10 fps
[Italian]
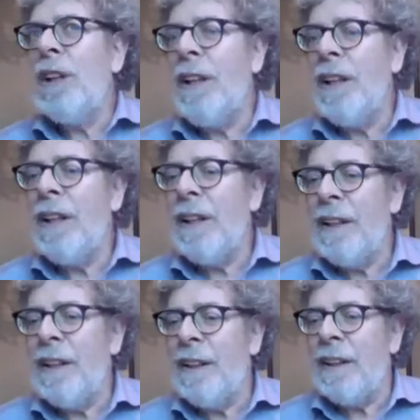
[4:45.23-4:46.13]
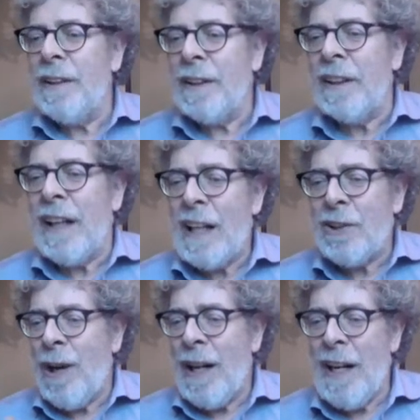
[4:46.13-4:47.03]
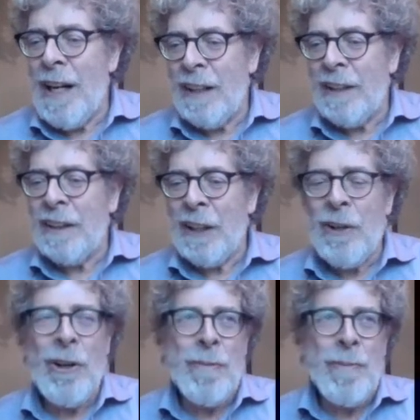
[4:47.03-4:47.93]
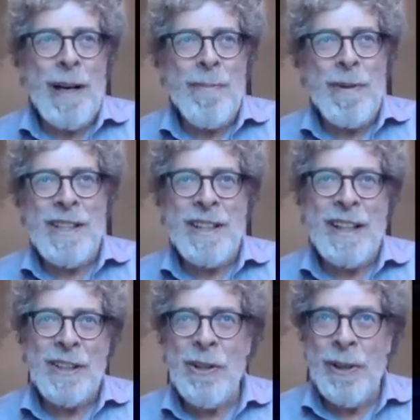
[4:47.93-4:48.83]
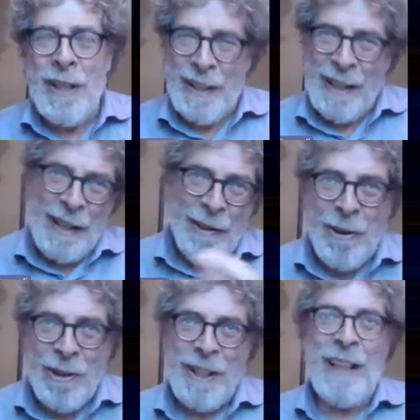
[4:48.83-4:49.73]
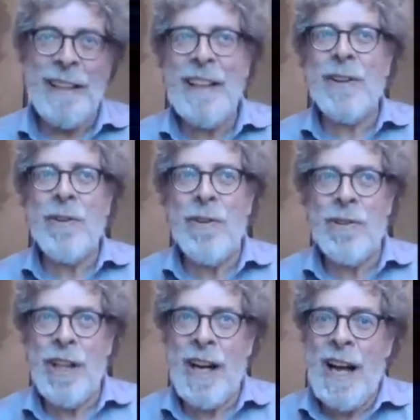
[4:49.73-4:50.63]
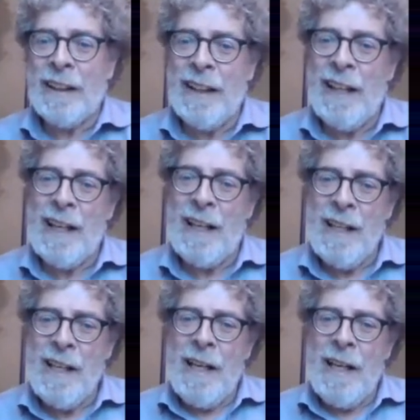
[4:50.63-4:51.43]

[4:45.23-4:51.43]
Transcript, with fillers: eh, ringrazio Anna Di Gregorio per la presentazione, tra le cose che ha detto c'era anche la,